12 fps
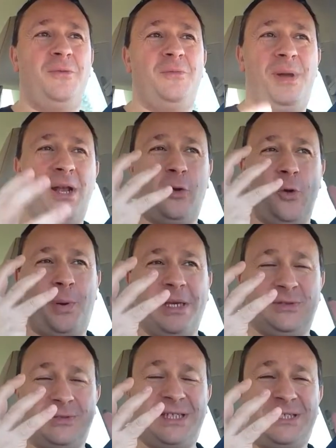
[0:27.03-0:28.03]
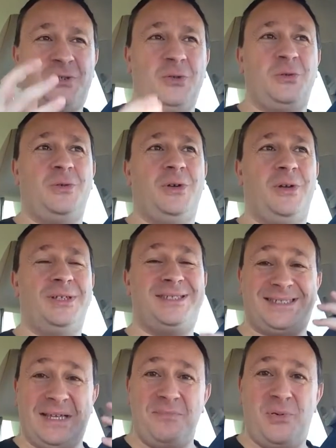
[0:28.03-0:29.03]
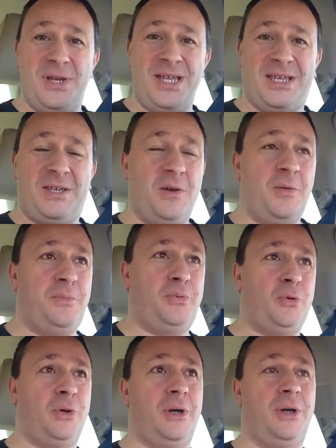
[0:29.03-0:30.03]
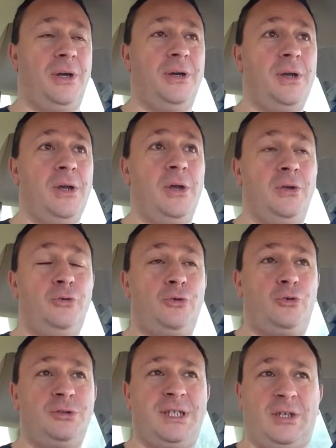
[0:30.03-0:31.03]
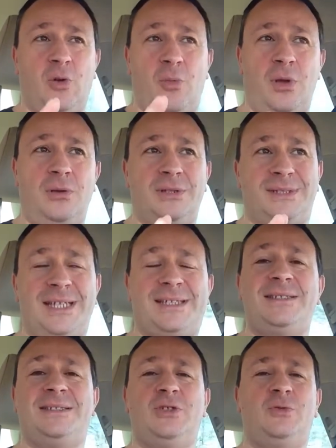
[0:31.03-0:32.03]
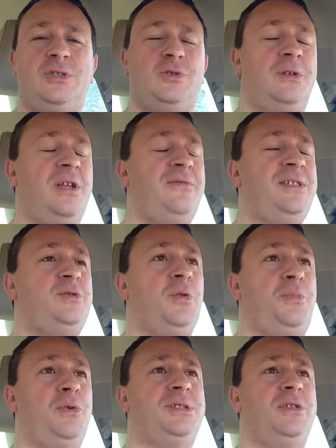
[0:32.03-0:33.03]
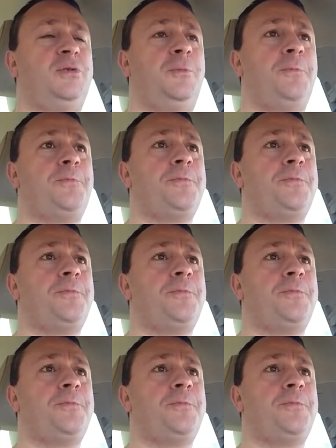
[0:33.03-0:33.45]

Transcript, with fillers: une belle représentation symbolique pour nous tous et comment certaines situations de la vie se posent à nous.